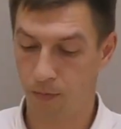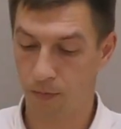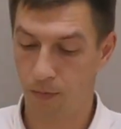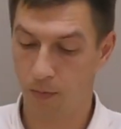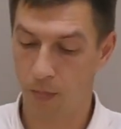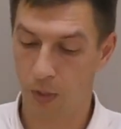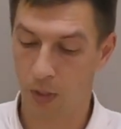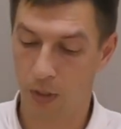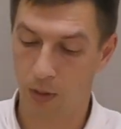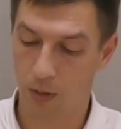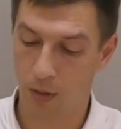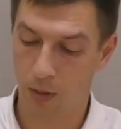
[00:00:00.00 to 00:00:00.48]

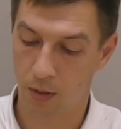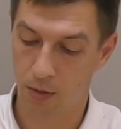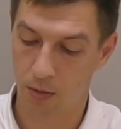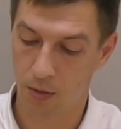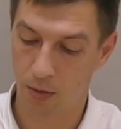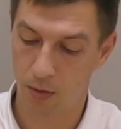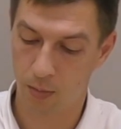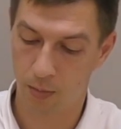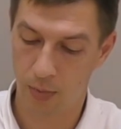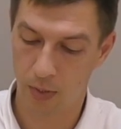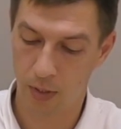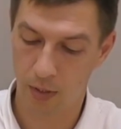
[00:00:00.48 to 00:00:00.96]

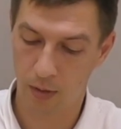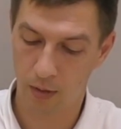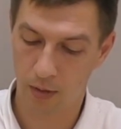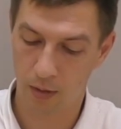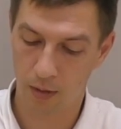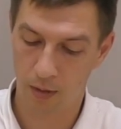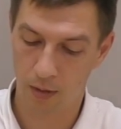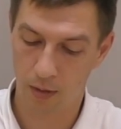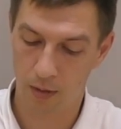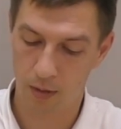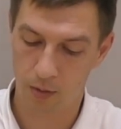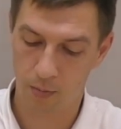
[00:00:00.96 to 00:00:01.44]
монтажной планки,
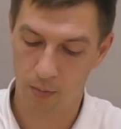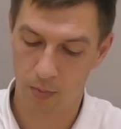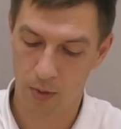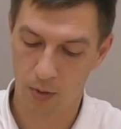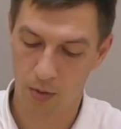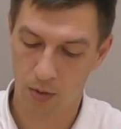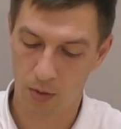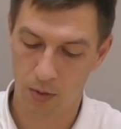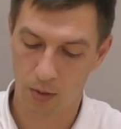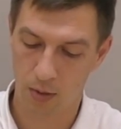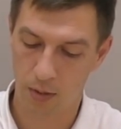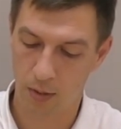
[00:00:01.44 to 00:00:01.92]
она
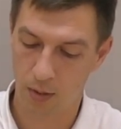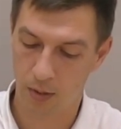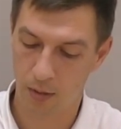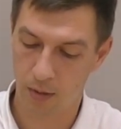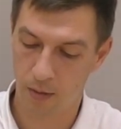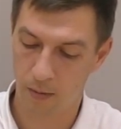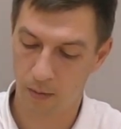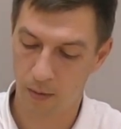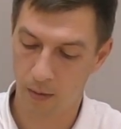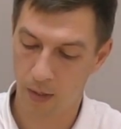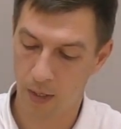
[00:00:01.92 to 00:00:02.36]
сплошная